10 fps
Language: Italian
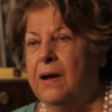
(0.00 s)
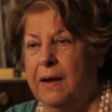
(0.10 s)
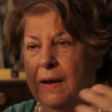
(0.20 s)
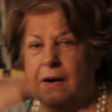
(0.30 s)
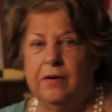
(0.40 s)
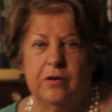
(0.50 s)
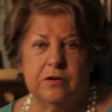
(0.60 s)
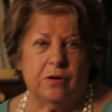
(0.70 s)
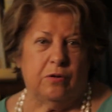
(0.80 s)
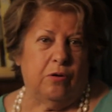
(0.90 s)
eh, e il
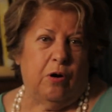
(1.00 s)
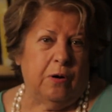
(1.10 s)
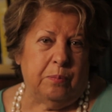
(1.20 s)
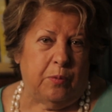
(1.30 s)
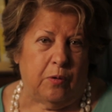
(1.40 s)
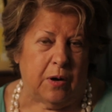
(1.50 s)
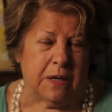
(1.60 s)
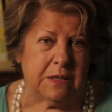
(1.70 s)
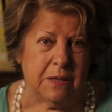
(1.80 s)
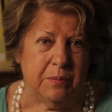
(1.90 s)
nostro corpo
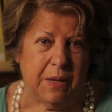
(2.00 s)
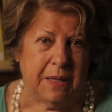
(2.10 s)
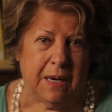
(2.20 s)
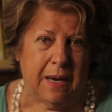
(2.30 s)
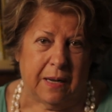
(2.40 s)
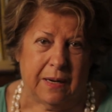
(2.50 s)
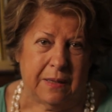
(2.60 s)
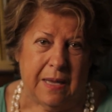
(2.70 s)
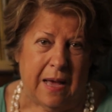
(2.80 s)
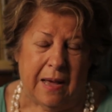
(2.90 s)
a simmetria
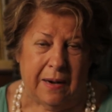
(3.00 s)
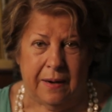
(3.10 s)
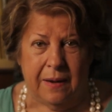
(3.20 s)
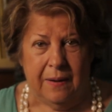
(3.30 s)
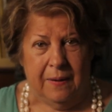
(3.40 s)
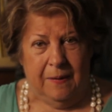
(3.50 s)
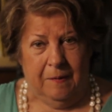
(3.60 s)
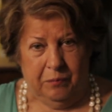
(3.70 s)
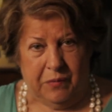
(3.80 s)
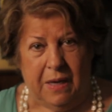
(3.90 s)
radiale
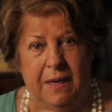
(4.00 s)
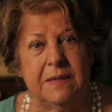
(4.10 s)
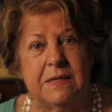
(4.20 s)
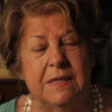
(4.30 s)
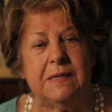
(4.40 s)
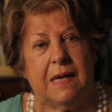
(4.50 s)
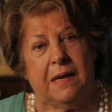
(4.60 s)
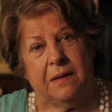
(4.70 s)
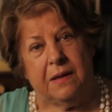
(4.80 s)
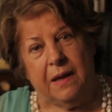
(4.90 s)
che si
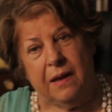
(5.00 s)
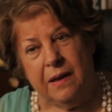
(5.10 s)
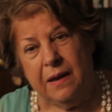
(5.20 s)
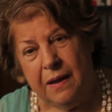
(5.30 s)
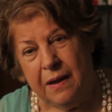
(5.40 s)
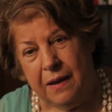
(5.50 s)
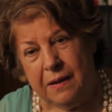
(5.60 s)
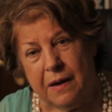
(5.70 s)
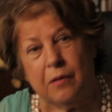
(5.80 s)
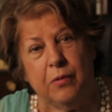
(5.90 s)
sente
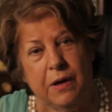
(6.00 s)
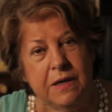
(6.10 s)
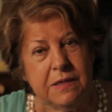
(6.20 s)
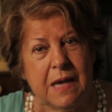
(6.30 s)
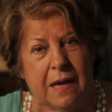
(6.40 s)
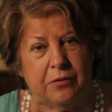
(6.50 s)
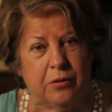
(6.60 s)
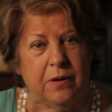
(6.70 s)
eh, tranquillizzato,